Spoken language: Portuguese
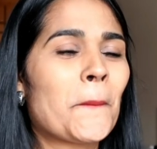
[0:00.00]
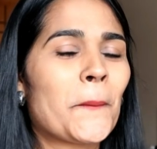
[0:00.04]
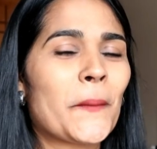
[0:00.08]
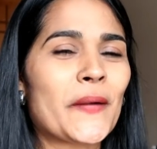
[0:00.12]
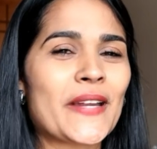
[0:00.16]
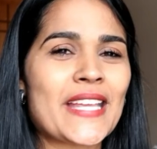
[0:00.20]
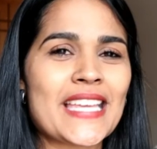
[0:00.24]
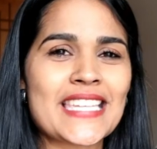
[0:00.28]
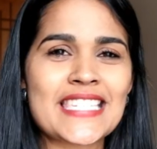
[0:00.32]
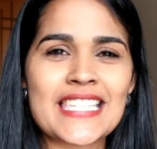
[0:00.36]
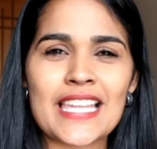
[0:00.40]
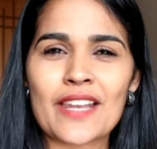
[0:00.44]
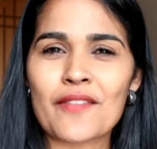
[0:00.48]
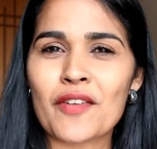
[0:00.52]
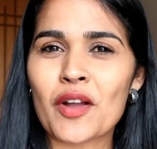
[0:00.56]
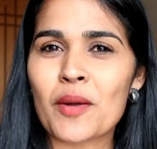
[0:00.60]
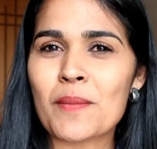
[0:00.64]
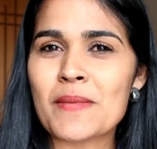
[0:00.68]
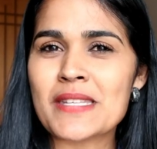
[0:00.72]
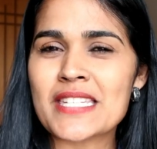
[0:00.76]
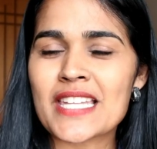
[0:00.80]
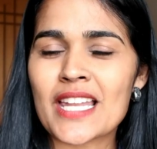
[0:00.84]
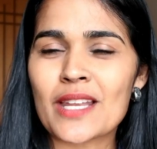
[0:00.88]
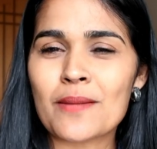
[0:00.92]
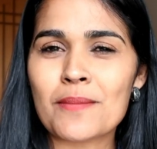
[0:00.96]
porque a Sara vai
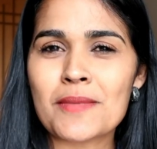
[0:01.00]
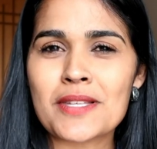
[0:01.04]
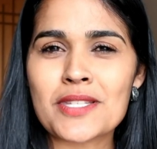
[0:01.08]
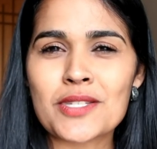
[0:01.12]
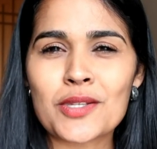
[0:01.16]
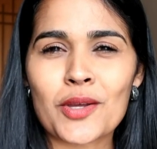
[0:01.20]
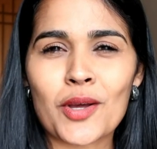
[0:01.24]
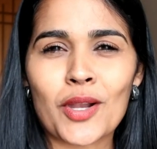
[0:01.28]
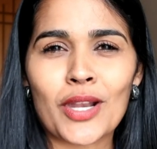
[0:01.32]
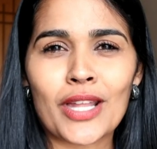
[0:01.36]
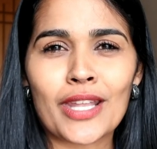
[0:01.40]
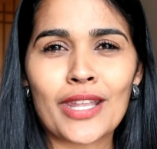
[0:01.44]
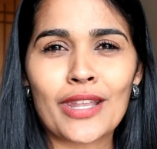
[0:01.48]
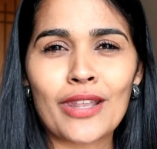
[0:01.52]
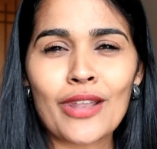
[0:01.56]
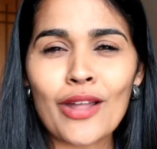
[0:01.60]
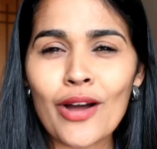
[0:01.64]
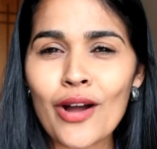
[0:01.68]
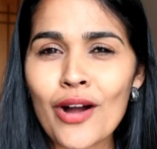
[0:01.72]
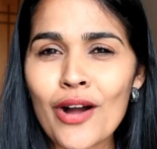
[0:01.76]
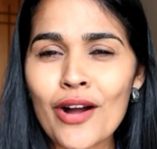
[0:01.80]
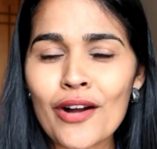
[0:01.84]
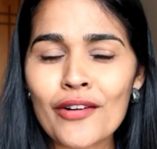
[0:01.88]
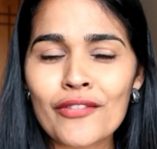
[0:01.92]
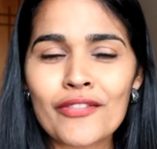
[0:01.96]
começar numa escola
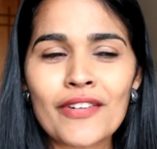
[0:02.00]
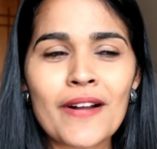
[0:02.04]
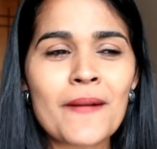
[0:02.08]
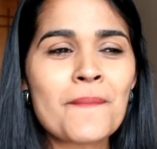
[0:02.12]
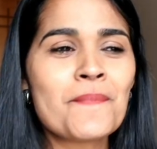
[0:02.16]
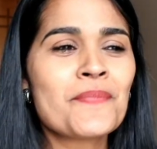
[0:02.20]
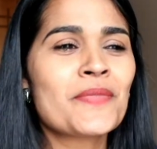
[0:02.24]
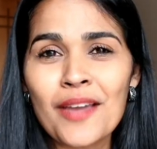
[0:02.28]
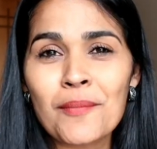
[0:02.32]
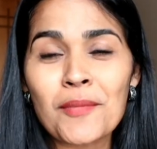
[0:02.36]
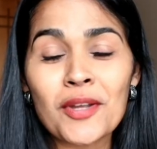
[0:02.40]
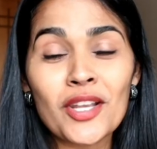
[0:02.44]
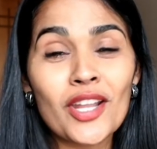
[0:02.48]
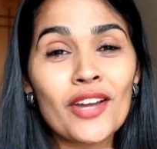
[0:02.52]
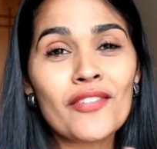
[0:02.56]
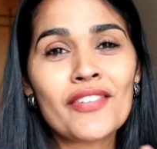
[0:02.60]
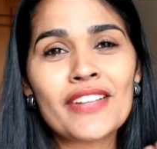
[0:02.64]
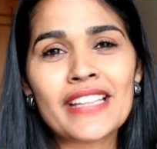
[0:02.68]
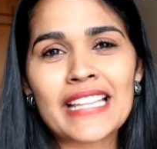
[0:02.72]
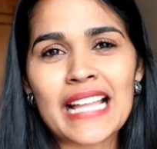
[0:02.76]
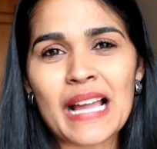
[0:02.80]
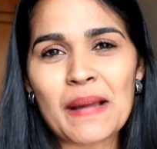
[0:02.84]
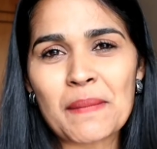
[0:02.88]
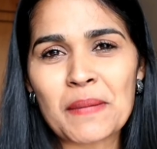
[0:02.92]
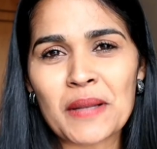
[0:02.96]
nova, é uma nova
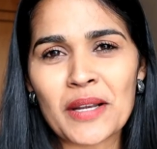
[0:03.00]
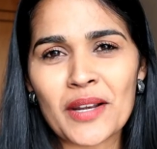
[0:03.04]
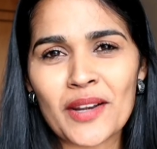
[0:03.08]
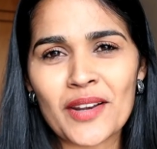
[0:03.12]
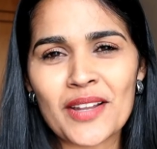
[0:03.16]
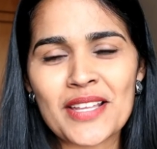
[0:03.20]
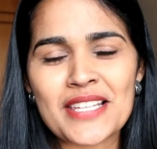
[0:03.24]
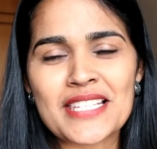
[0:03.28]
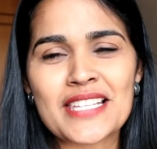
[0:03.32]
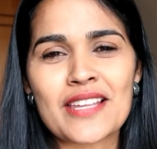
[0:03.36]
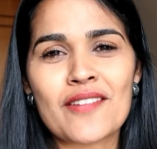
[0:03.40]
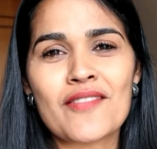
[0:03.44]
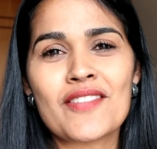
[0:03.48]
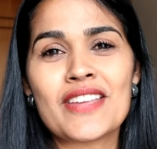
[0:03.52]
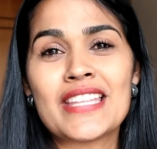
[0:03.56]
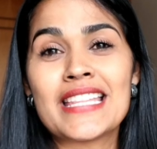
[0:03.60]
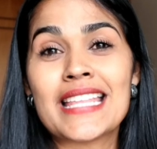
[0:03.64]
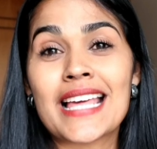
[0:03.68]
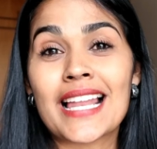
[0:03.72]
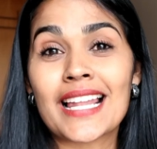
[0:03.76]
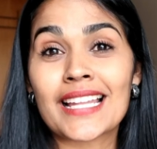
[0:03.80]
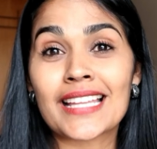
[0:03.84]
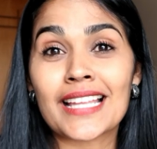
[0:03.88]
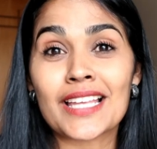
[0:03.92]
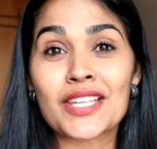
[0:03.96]
etapa na nossa
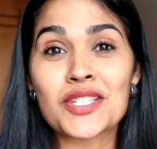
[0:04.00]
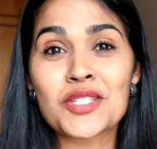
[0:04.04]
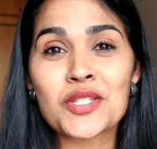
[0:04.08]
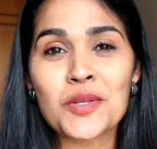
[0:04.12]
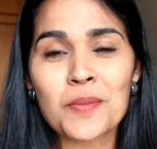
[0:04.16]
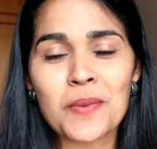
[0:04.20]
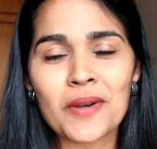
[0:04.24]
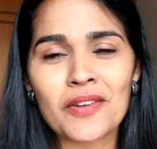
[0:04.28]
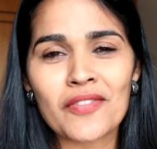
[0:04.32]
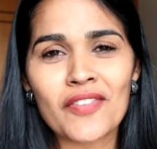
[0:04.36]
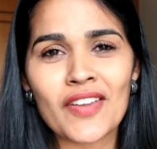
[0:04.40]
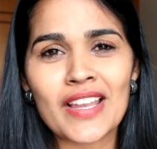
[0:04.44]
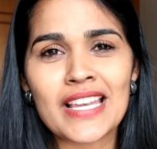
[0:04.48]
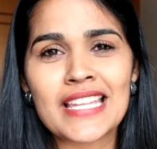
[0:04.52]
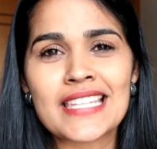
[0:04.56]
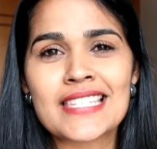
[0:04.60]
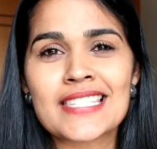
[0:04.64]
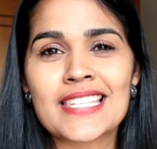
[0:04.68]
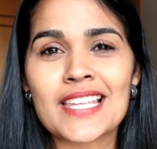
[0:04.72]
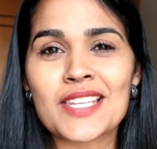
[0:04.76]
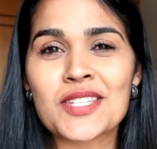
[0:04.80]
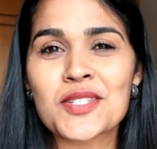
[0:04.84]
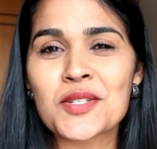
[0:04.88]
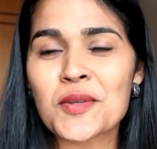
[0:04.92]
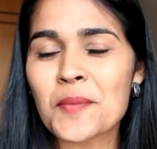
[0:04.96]
vida e ela tá super
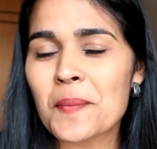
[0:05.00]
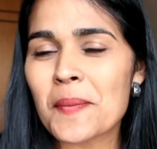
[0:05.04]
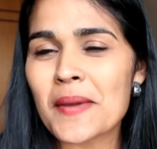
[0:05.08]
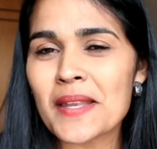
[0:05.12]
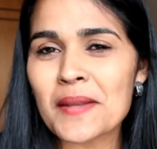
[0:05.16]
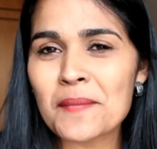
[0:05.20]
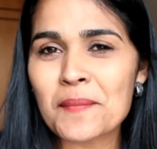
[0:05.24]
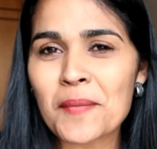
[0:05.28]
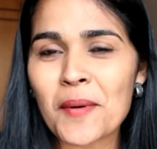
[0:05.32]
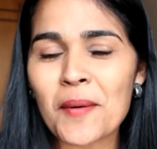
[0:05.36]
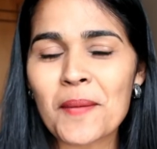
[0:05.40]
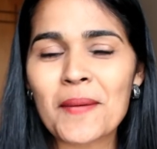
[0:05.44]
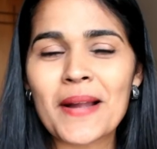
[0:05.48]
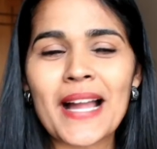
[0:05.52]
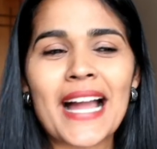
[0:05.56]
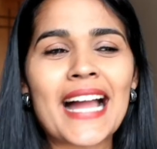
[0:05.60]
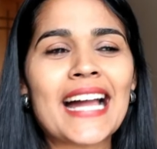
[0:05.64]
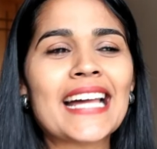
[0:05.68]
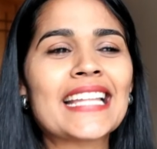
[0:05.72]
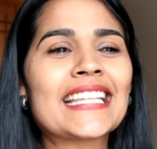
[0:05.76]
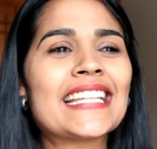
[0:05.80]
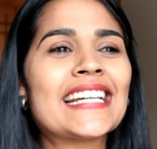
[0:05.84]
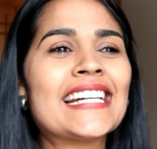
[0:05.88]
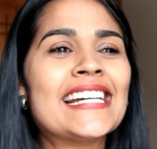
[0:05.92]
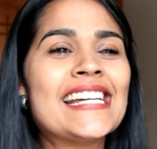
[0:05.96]
feliz, tá super
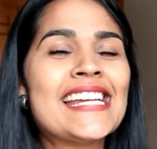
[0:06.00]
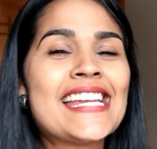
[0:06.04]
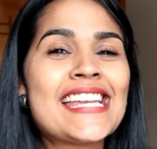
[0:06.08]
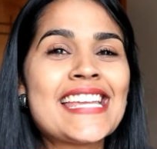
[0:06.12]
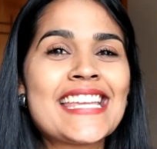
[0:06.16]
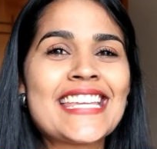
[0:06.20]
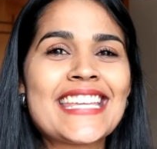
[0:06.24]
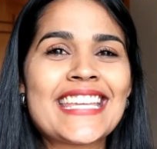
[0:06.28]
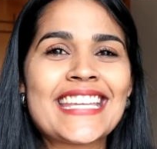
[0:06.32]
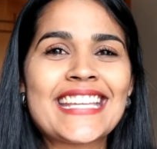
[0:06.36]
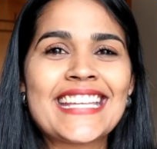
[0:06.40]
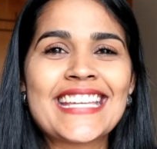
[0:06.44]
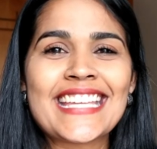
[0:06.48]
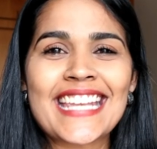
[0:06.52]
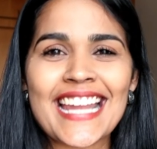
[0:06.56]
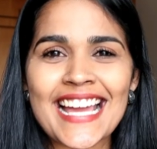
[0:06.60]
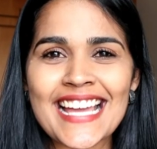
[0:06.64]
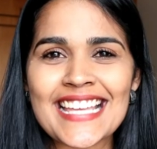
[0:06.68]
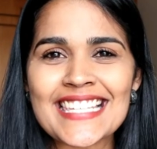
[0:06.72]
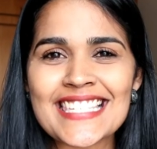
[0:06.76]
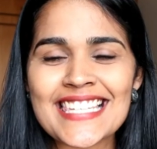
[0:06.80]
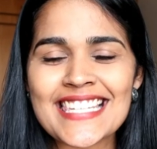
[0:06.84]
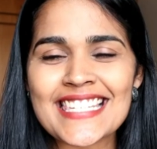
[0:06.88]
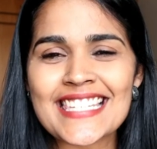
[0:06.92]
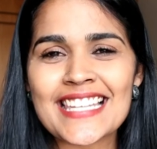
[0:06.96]
empolgada e
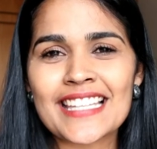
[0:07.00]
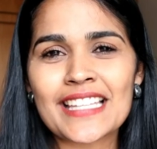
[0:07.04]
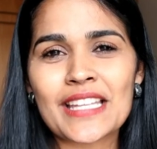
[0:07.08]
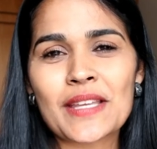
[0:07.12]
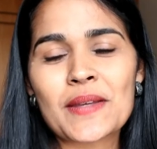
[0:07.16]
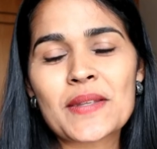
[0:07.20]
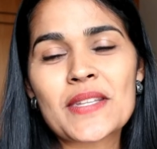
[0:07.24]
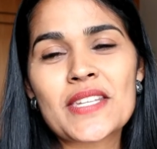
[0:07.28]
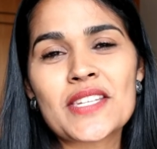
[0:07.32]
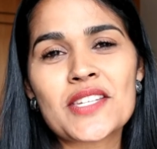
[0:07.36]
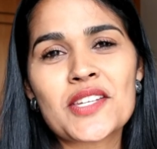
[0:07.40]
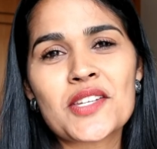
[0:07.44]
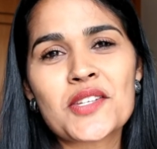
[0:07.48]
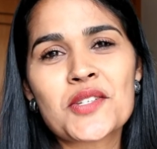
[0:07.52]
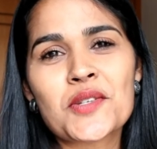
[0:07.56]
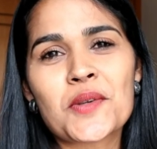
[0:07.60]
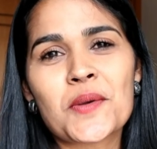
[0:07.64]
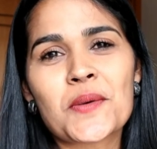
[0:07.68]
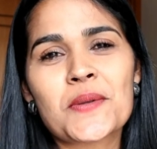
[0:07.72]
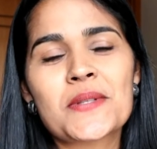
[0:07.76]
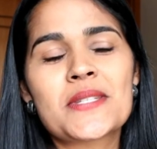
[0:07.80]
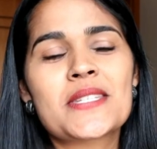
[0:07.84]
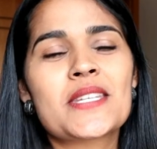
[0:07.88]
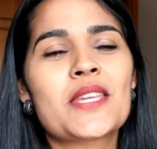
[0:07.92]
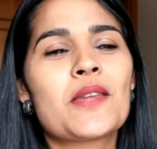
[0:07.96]
graças a Deus a gente
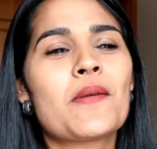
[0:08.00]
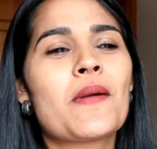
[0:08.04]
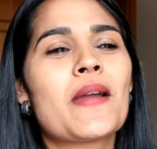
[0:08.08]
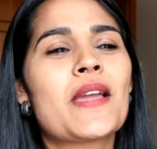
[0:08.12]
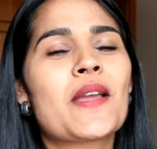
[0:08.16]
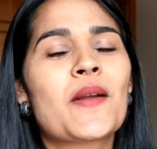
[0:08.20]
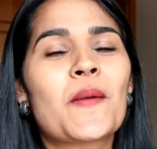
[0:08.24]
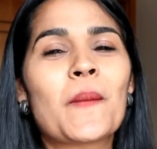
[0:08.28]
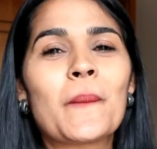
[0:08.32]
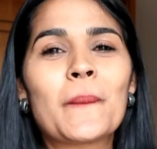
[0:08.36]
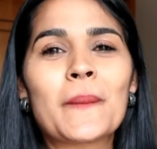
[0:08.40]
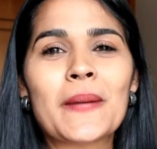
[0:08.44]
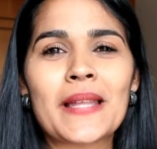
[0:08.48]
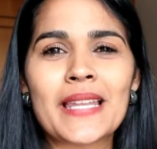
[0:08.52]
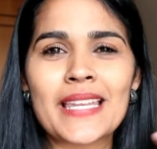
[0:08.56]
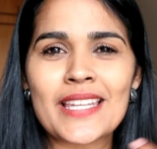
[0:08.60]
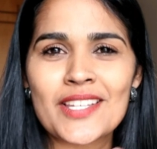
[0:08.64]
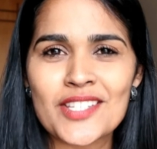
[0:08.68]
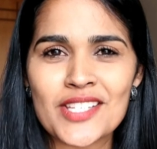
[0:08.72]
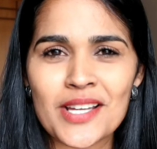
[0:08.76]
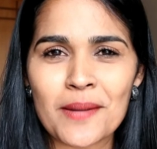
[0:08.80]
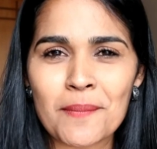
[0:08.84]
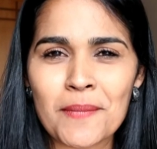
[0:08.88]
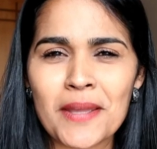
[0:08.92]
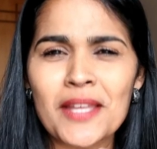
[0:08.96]
conseguiu aí com o
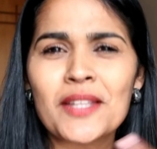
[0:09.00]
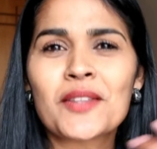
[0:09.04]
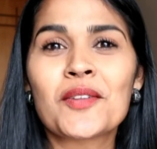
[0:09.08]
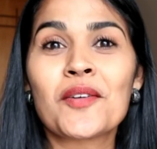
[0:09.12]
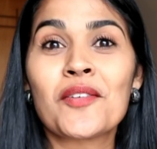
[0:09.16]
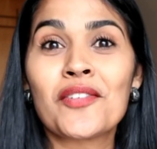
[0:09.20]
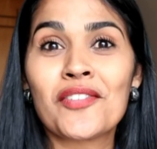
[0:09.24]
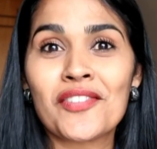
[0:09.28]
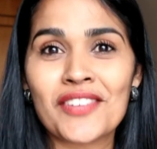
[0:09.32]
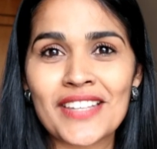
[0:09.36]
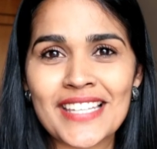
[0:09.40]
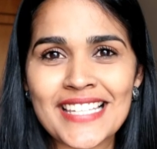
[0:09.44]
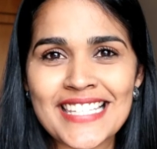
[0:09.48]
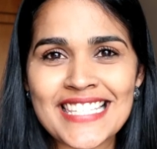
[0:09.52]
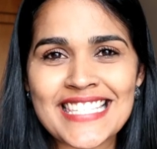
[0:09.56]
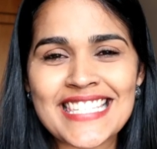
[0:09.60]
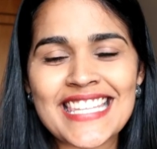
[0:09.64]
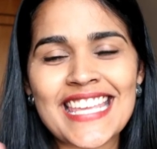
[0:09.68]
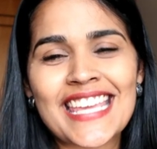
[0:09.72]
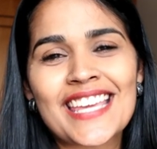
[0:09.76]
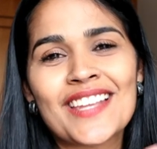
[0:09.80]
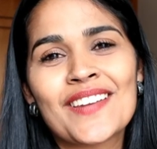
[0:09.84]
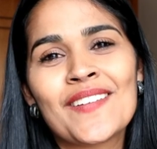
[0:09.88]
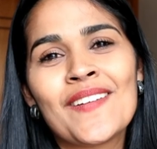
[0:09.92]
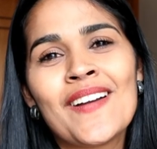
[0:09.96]
planejamento
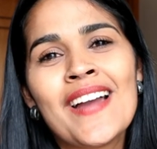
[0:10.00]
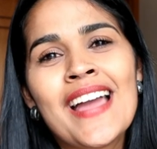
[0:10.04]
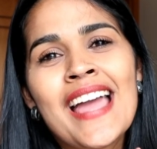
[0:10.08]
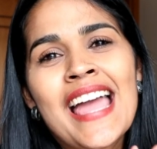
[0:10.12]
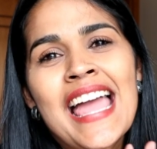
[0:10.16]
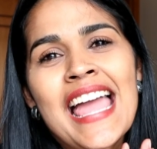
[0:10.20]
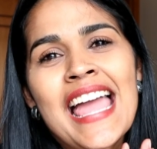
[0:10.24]
financeiro